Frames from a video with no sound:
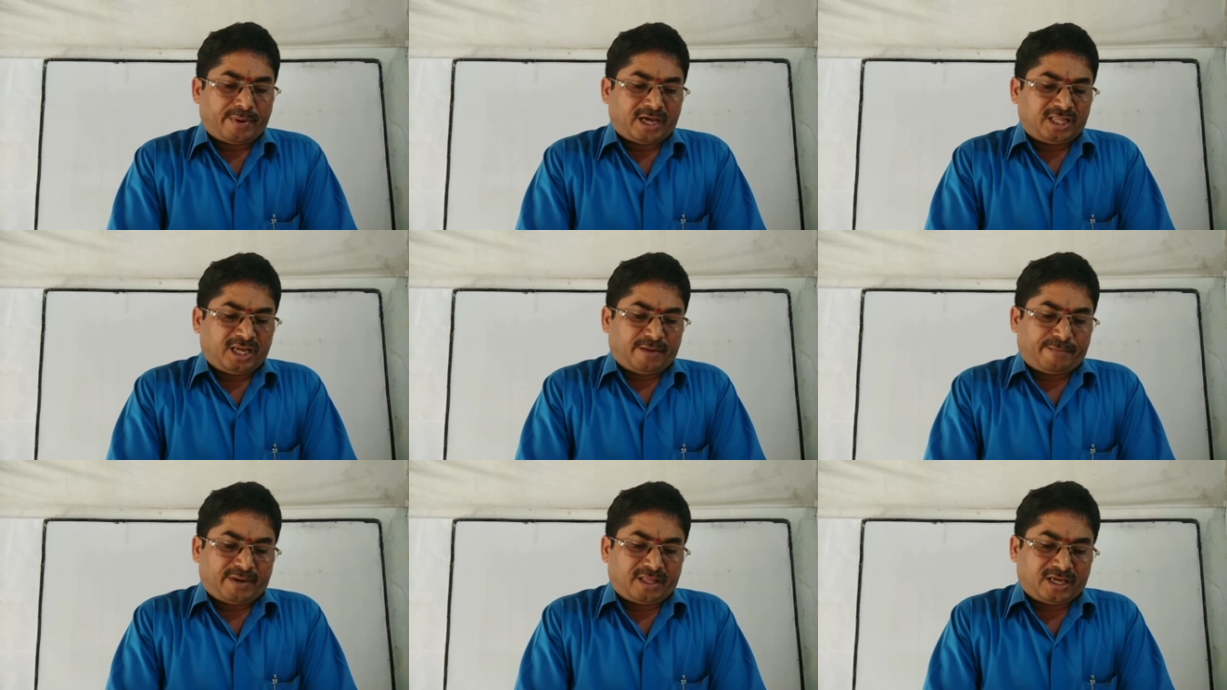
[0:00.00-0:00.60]

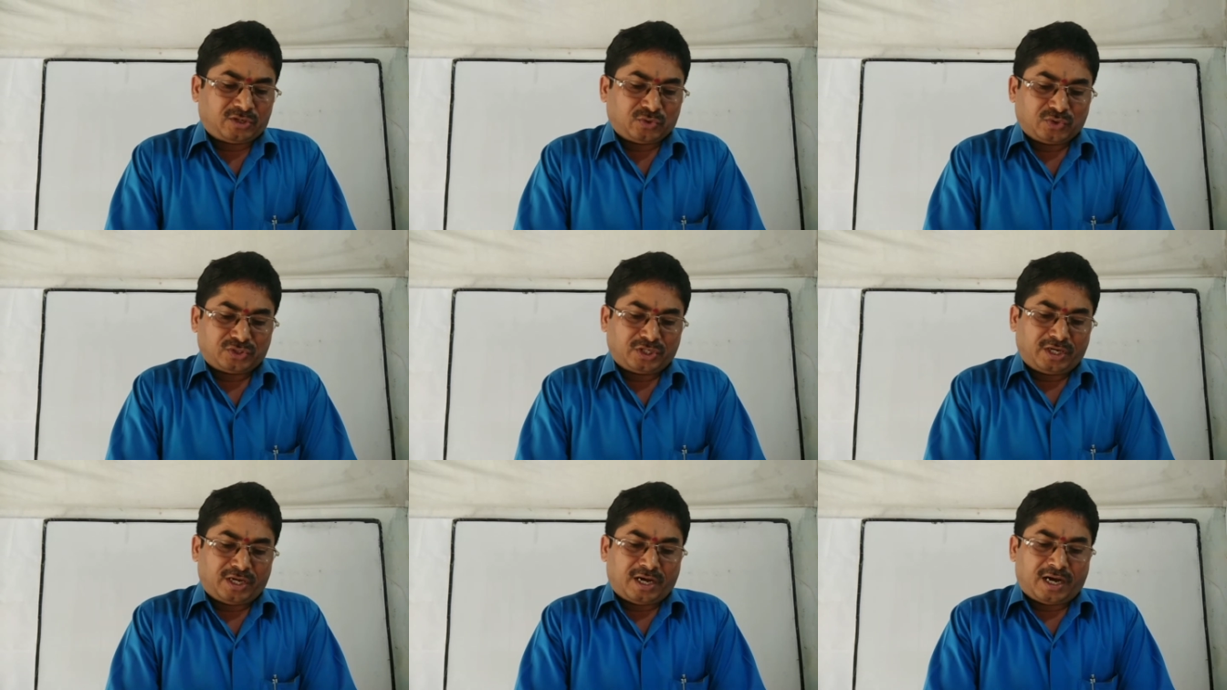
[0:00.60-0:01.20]
పదే పదే
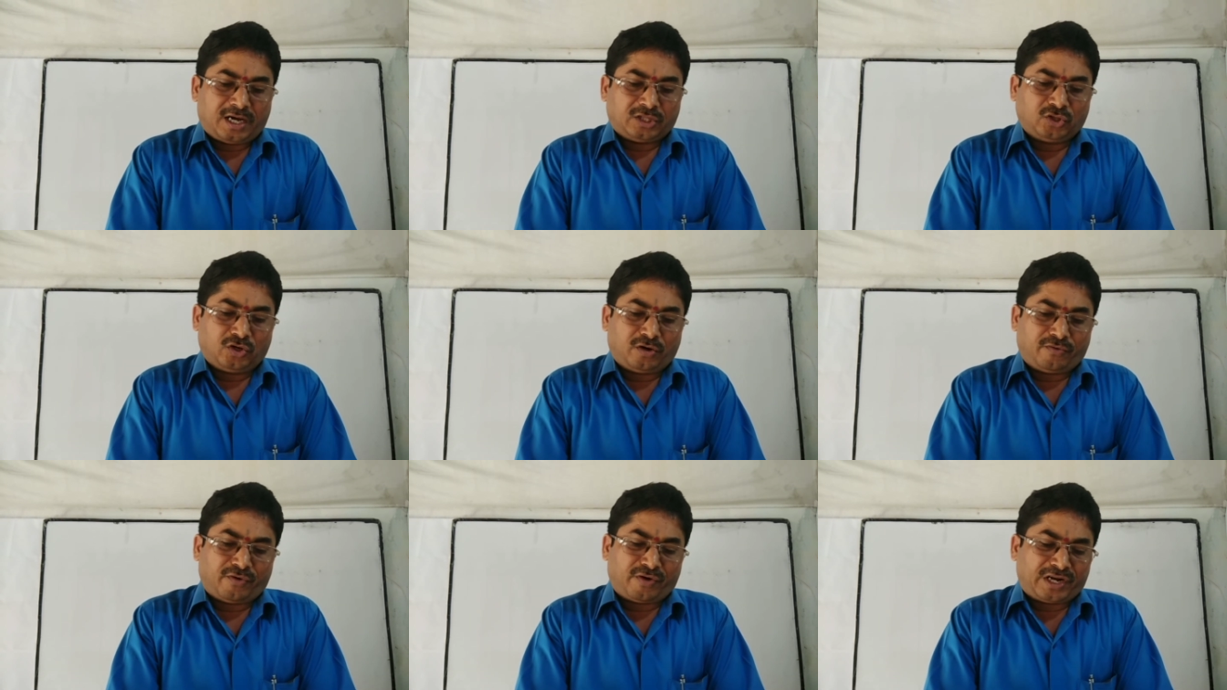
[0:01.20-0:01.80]
చూసి
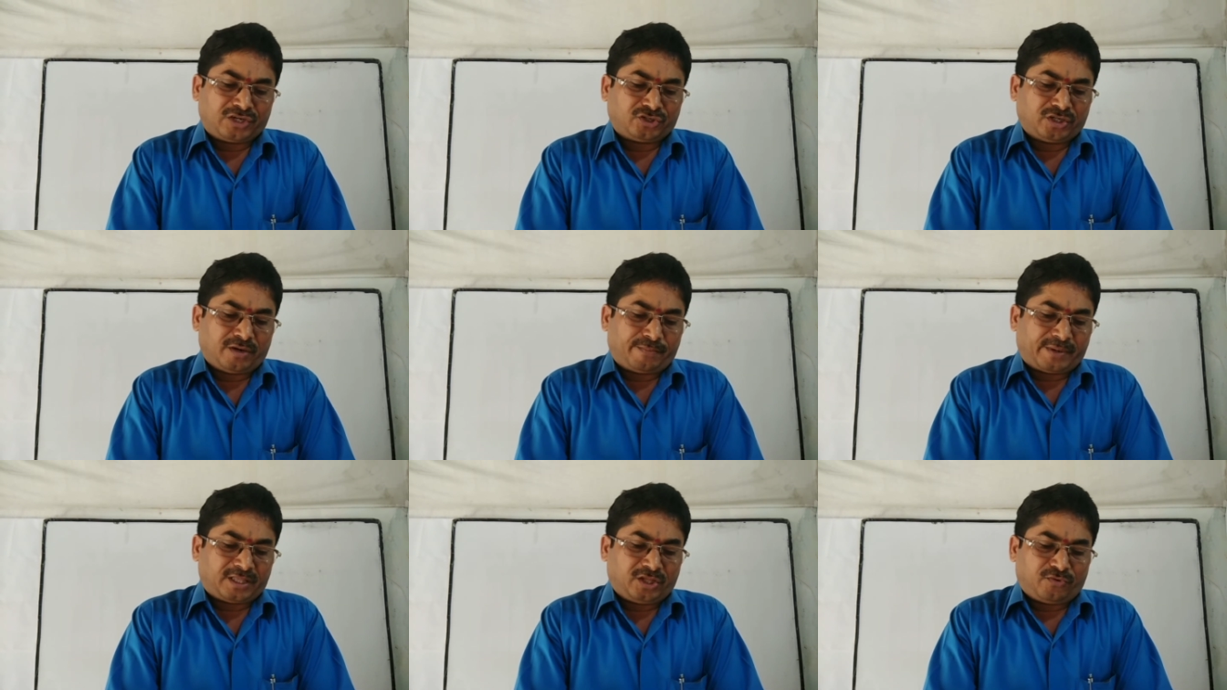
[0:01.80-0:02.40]
అందులో వివరించిన
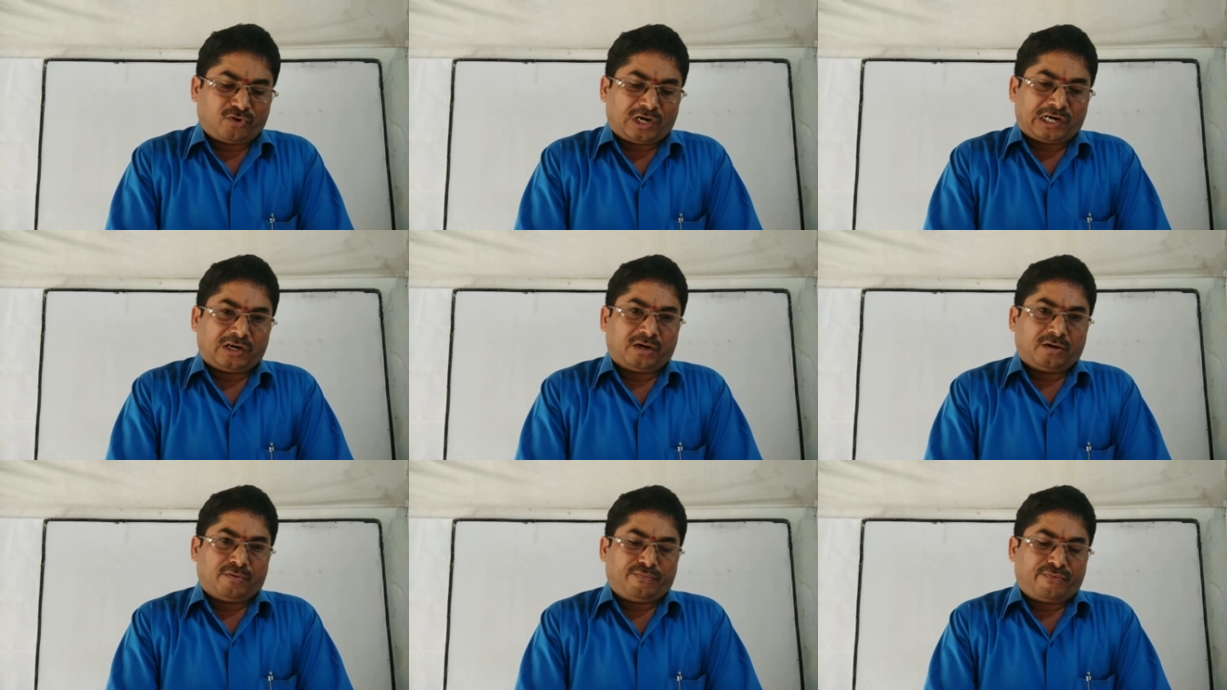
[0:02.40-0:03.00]
ప్రతి
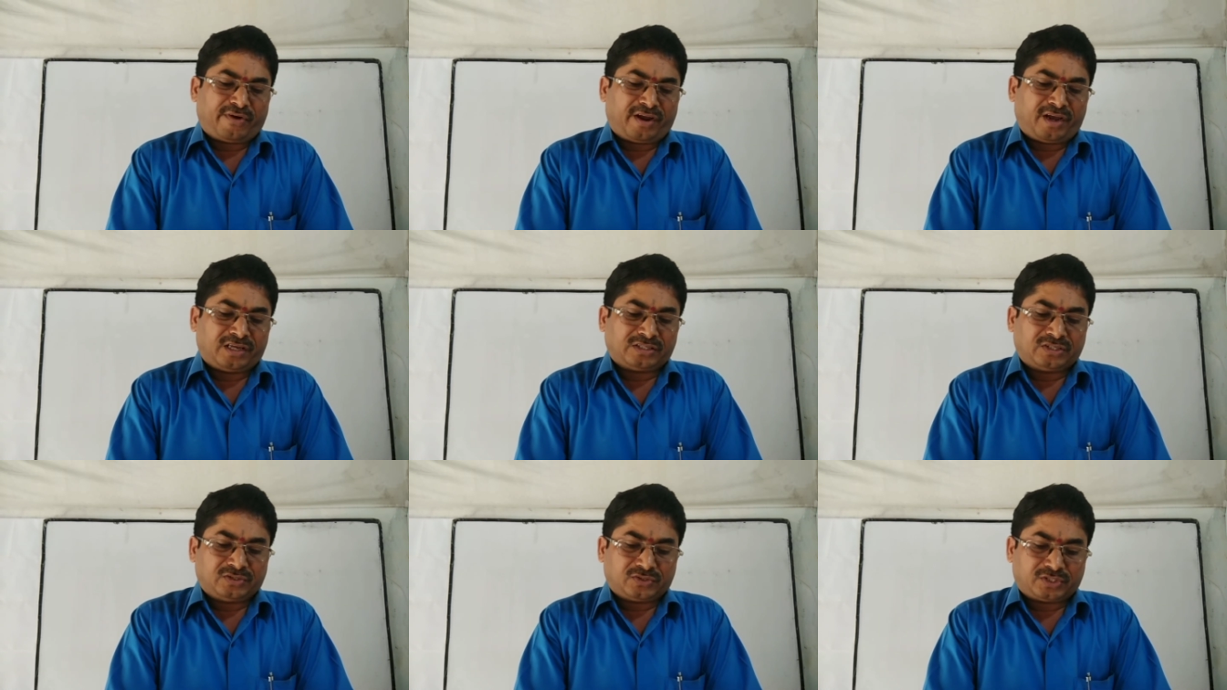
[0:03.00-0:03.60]
వర్డ్
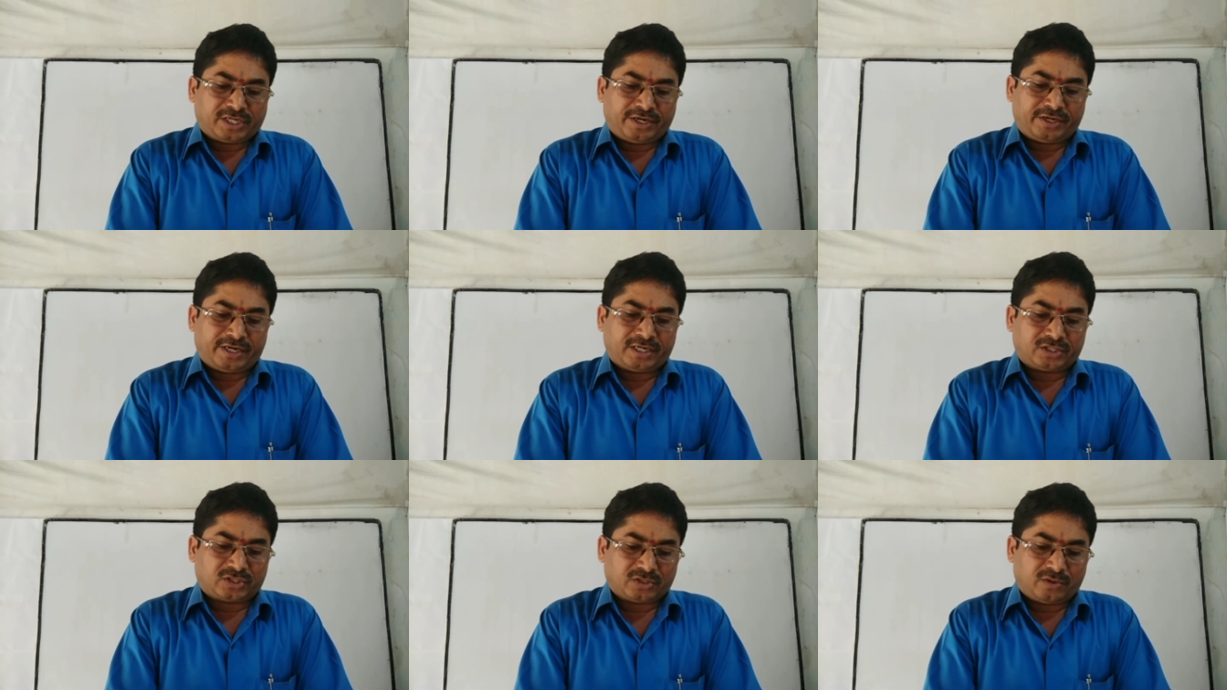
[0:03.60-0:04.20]
ఫ్రేజ్
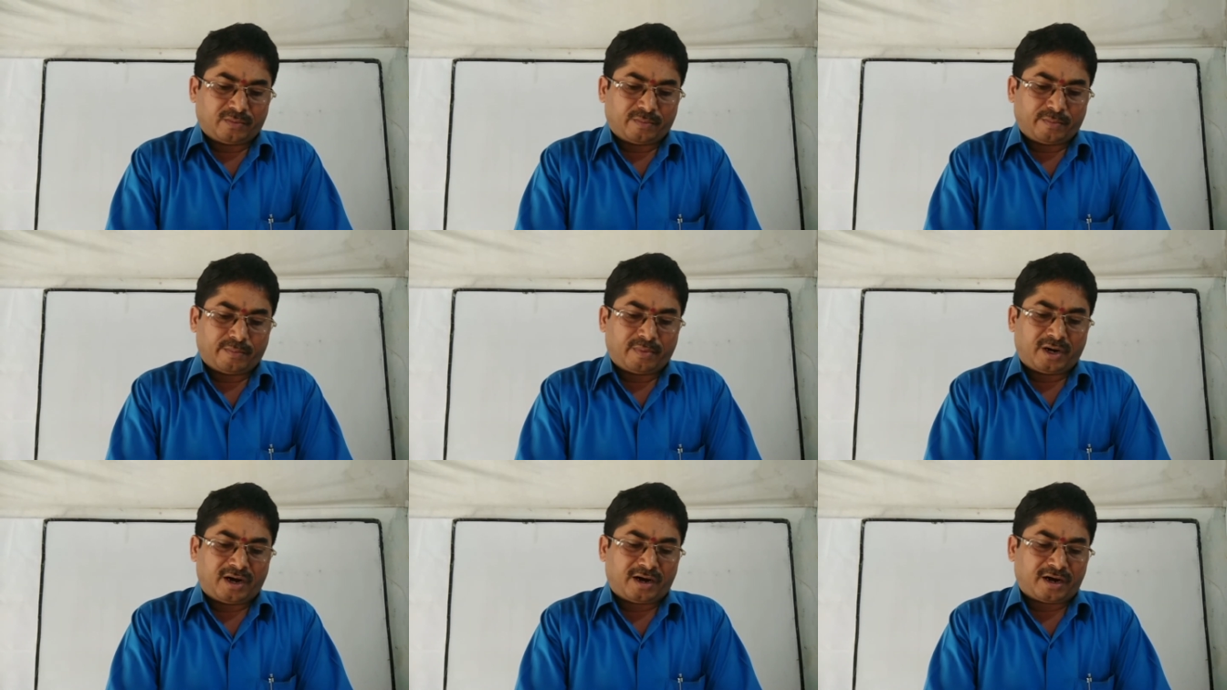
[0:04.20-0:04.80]
సెంటెన్స్
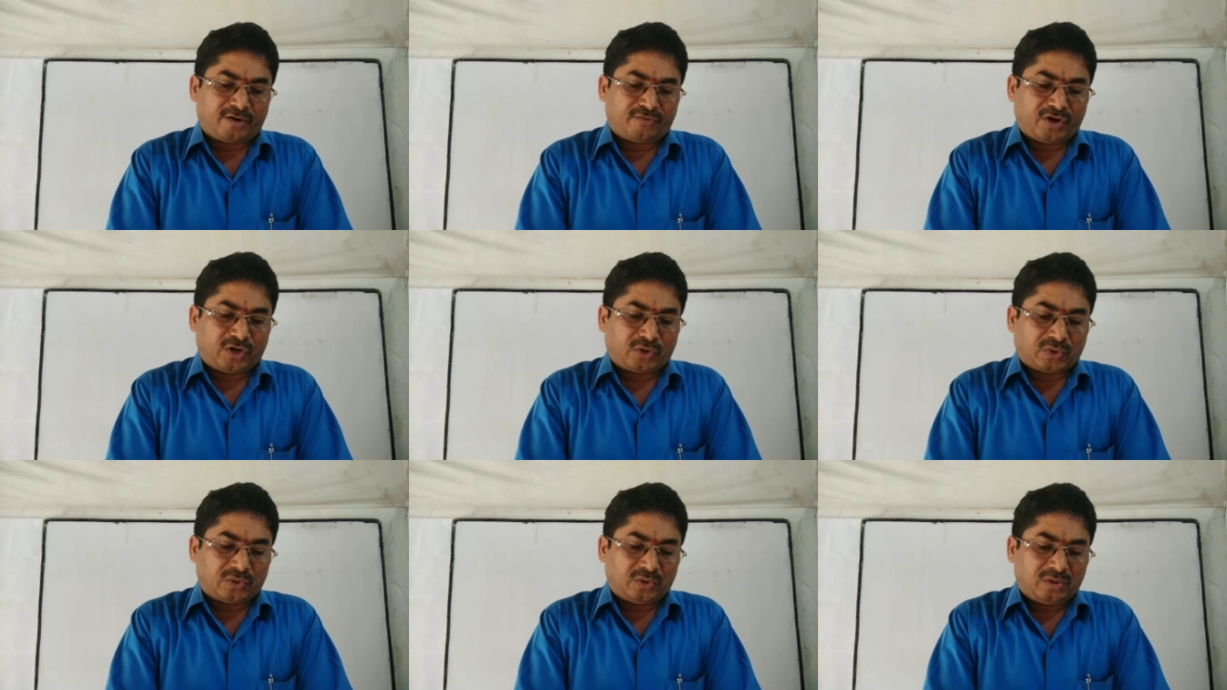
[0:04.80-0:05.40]
బాగా
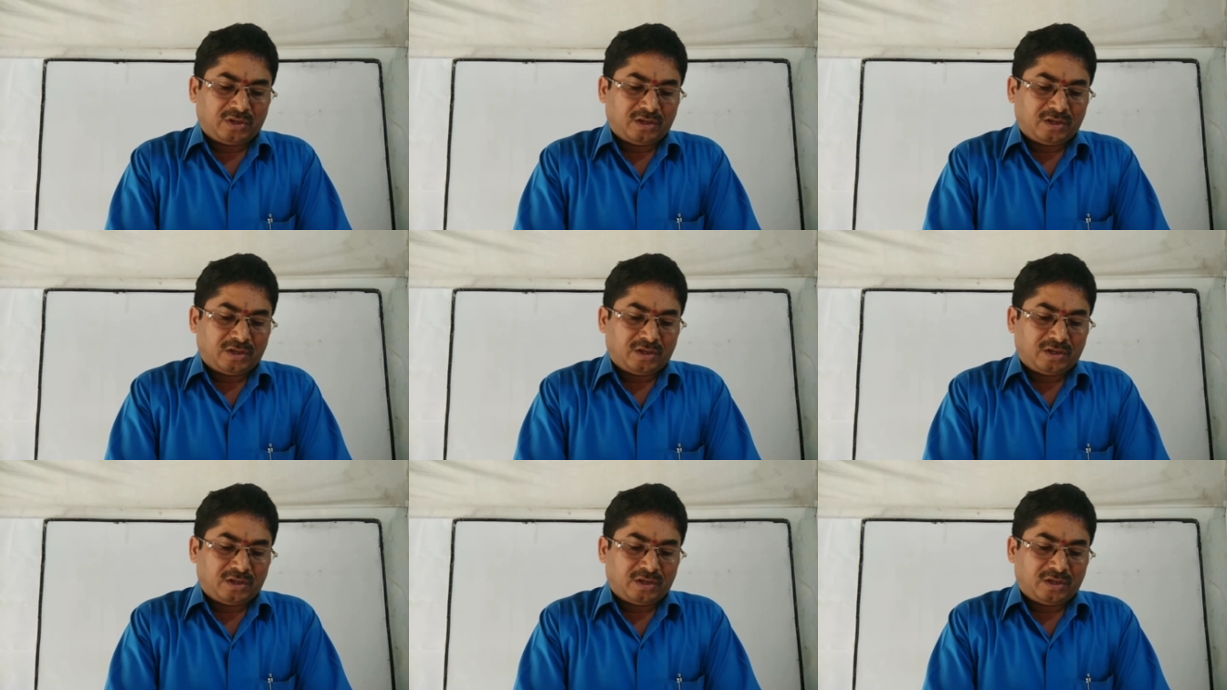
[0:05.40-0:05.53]
వింటూ